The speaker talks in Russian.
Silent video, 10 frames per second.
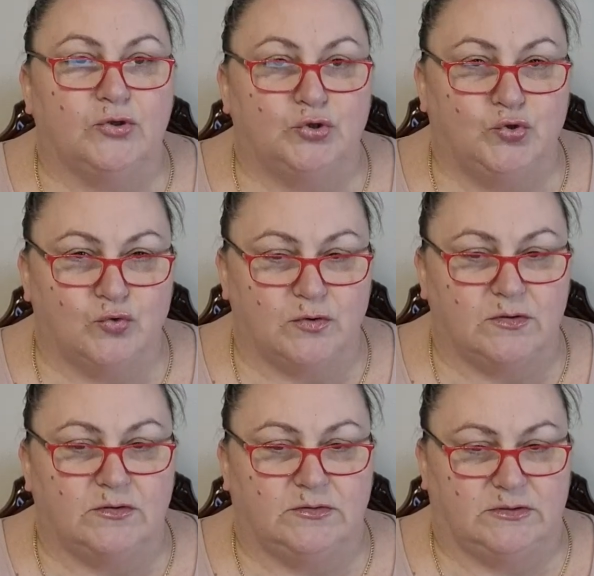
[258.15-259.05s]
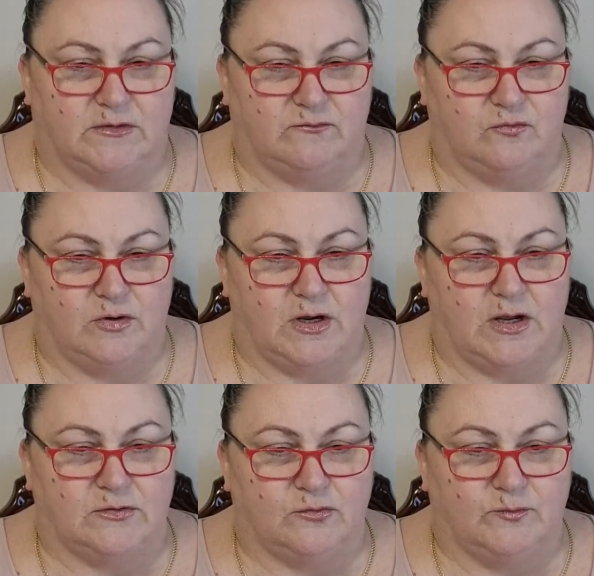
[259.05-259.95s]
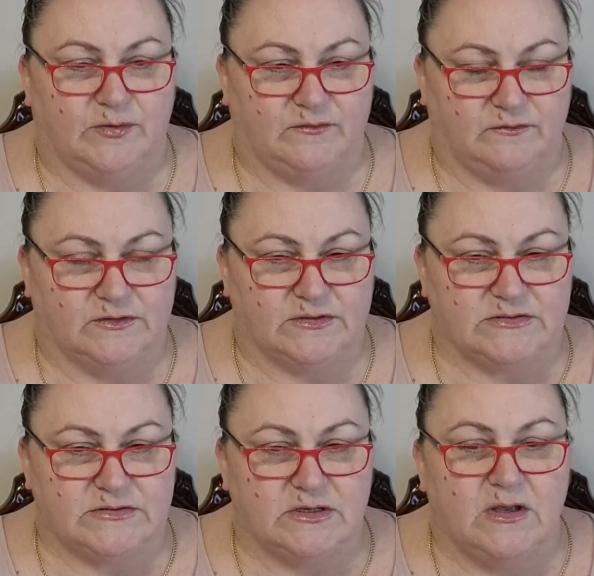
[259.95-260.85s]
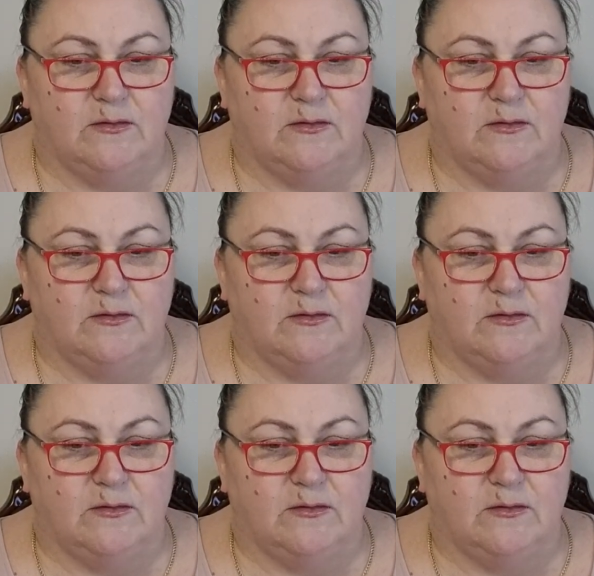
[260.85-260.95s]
до того, как оно появилось,